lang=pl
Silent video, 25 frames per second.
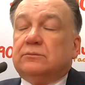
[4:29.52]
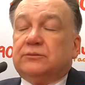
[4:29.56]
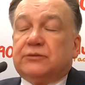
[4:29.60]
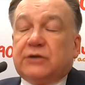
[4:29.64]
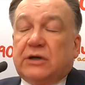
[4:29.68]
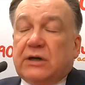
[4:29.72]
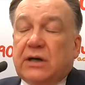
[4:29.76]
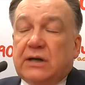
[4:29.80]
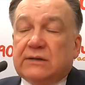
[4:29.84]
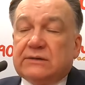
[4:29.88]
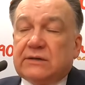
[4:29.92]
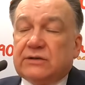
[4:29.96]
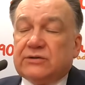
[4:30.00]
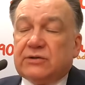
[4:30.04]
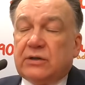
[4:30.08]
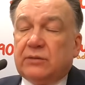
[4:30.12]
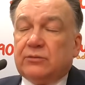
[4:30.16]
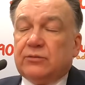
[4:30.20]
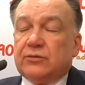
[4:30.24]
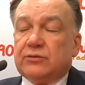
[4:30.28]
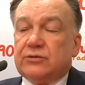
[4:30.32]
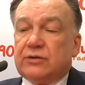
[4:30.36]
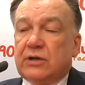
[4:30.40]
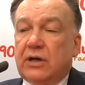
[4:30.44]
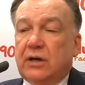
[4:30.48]
przekazać
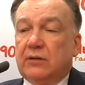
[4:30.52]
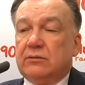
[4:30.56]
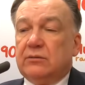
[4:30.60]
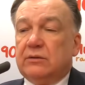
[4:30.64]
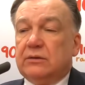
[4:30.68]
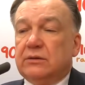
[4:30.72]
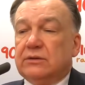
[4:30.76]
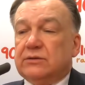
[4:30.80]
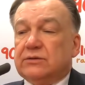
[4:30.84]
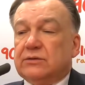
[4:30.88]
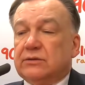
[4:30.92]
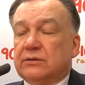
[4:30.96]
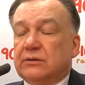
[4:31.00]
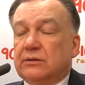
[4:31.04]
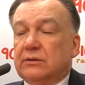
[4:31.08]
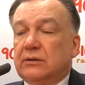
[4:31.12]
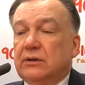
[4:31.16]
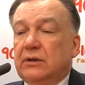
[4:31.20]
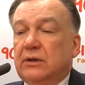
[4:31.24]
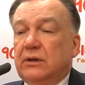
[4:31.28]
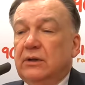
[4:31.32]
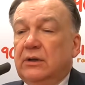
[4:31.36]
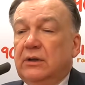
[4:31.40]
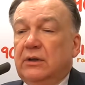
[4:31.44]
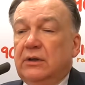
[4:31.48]
nam udziały, czy,
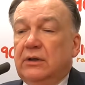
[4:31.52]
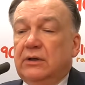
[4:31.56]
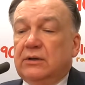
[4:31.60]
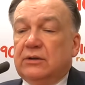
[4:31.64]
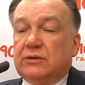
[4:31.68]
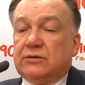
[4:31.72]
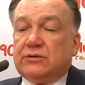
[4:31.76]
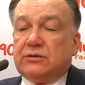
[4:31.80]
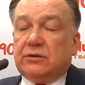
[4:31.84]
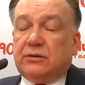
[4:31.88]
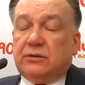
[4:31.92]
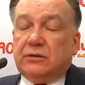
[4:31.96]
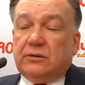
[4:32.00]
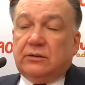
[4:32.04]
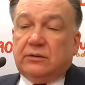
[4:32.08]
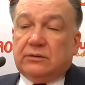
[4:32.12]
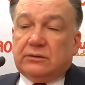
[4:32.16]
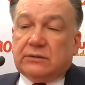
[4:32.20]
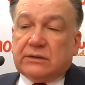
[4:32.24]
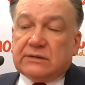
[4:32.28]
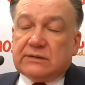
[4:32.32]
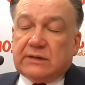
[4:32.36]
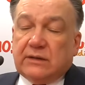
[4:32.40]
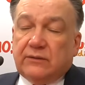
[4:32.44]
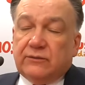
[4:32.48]
czy
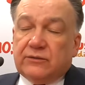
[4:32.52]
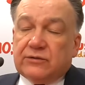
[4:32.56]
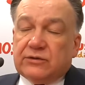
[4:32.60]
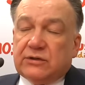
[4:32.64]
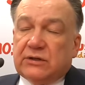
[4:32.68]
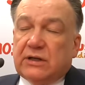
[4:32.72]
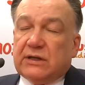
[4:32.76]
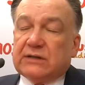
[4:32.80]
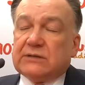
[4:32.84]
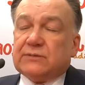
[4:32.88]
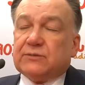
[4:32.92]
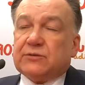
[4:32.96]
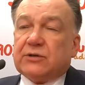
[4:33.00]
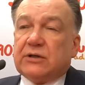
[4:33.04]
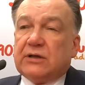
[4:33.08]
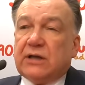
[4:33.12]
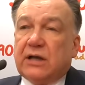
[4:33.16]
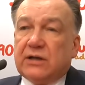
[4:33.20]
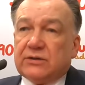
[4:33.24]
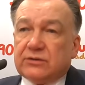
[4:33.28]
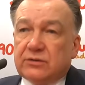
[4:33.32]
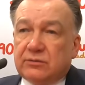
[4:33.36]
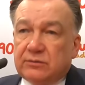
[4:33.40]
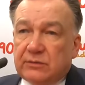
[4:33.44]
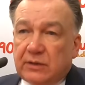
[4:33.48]
zastanowić się nad
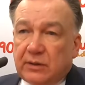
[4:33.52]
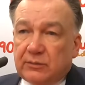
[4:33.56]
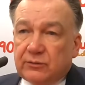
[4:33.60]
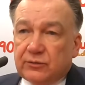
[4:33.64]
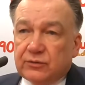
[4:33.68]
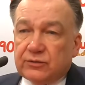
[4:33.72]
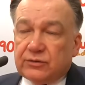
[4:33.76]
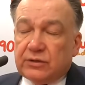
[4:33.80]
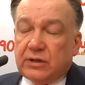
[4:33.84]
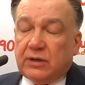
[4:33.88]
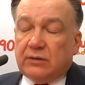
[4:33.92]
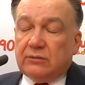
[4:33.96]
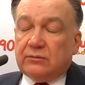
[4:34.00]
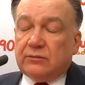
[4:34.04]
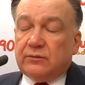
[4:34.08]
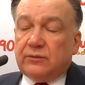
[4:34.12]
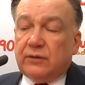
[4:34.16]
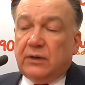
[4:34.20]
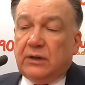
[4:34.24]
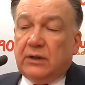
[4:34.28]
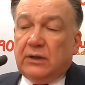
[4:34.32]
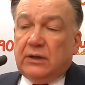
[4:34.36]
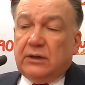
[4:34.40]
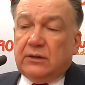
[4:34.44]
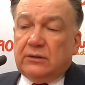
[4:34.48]
sprzedażą nam udziałów
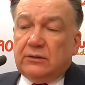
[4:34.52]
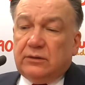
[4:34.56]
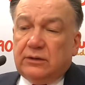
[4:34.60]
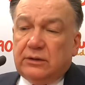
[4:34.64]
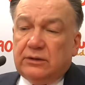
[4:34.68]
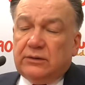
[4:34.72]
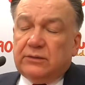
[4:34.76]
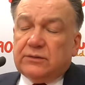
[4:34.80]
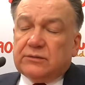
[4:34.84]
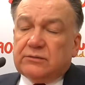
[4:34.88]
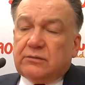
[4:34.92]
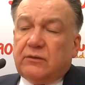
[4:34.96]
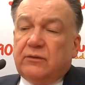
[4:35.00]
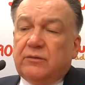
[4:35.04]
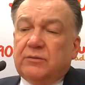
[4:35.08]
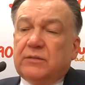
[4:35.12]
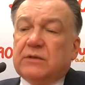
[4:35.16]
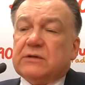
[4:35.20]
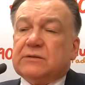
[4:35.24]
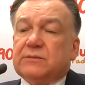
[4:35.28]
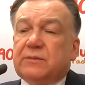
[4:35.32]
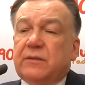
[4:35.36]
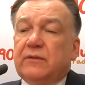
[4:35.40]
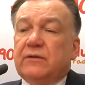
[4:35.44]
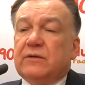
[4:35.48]
jednym słowem
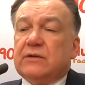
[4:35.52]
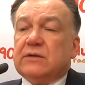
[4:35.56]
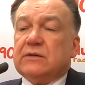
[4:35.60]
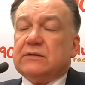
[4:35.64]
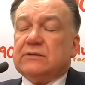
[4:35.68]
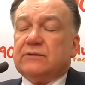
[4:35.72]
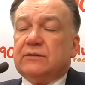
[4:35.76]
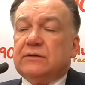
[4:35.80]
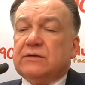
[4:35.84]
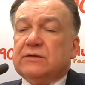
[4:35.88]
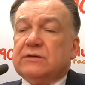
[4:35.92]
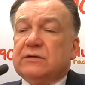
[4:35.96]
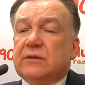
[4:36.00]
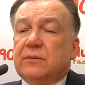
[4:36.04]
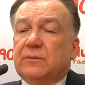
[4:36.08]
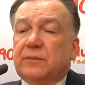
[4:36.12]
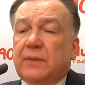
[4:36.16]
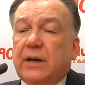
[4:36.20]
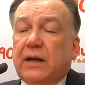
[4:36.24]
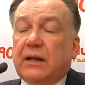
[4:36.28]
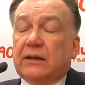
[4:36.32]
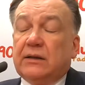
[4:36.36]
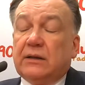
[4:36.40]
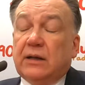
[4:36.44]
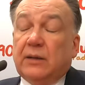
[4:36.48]
jest pewien swoisty
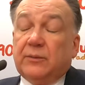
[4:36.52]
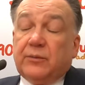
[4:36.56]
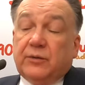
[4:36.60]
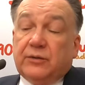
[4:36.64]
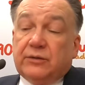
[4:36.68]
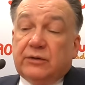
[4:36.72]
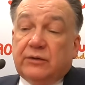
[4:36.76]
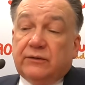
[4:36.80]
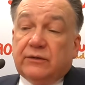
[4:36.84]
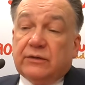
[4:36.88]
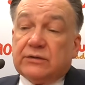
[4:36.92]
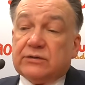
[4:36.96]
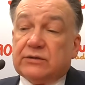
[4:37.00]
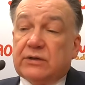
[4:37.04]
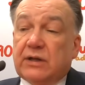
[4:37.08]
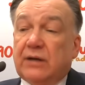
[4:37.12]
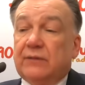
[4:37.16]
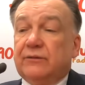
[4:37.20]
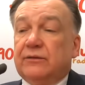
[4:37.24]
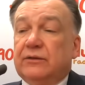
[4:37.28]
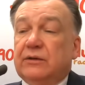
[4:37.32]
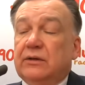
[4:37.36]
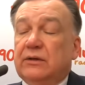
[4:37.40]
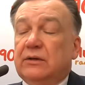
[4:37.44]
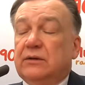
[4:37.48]
pad, a ponieważ
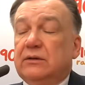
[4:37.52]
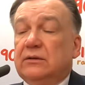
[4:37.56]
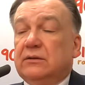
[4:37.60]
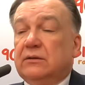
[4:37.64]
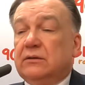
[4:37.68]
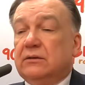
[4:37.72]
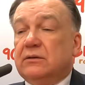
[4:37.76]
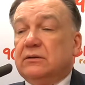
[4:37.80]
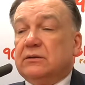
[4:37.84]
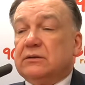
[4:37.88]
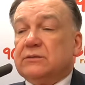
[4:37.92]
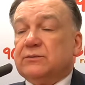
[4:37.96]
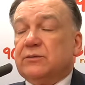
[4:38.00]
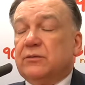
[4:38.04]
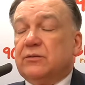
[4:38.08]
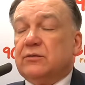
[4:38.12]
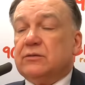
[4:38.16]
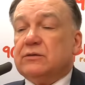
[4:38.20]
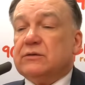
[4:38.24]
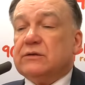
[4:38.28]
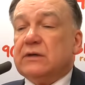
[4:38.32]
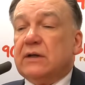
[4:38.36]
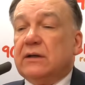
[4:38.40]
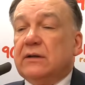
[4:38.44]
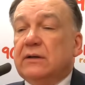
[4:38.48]
tam w tej e,
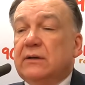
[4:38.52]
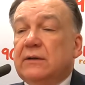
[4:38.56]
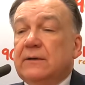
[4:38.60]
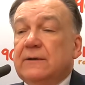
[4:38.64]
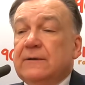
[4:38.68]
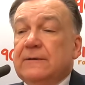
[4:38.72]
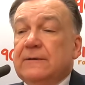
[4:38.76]
spółce,